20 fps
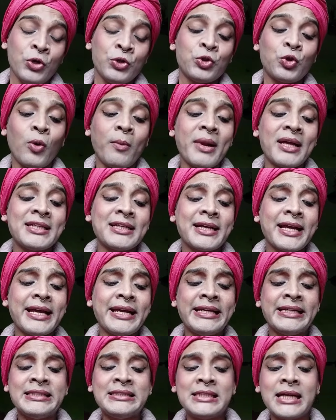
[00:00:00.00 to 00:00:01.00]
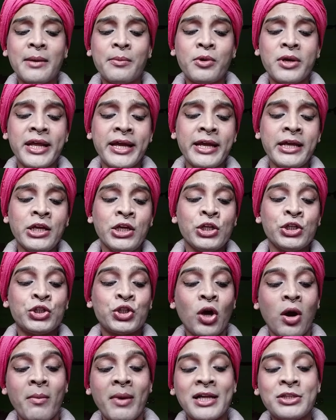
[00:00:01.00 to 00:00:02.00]
তোমরা যাকে হিজড়া বলে
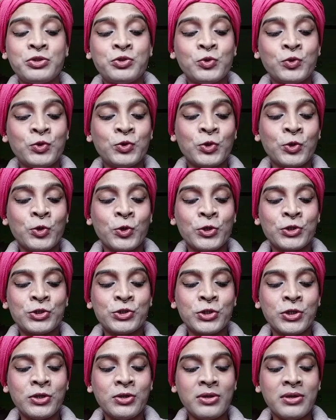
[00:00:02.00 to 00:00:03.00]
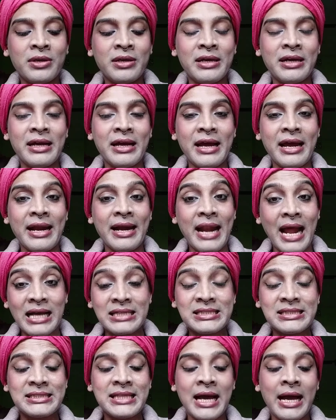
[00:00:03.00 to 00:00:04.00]
সমাজচ্যুত করছো
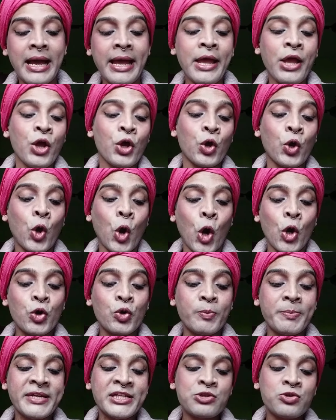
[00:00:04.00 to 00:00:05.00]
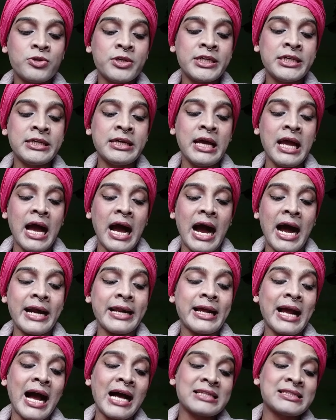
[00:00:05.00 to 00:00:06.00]
রাস্তায় গণপিটুনি আর
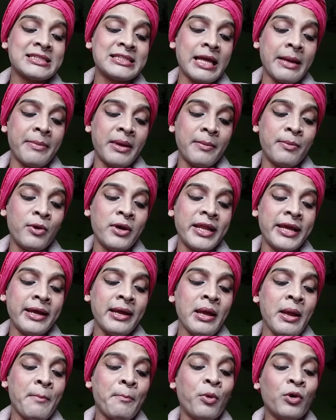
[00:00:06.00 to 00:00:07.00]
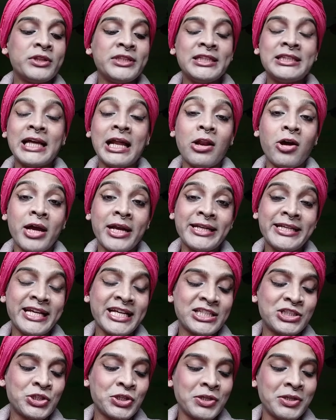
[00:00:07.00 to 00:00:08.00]
কাজ দেবে বলে পতিতালয়
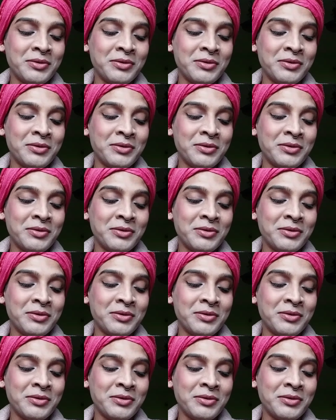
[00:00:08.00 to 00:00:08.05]
নিয়েছ